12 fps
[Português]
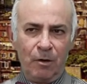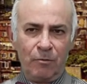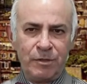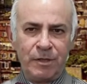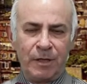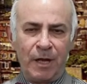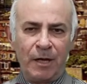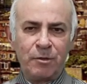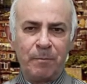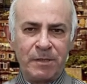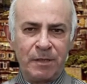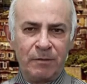com os cenários
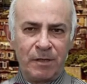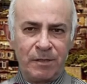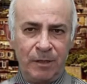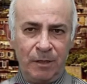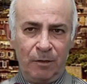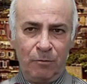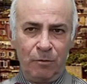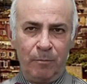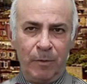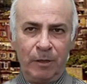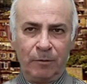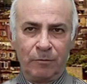passando a ser
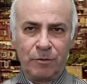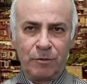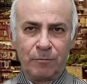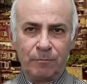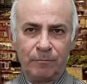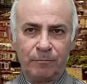urbanos.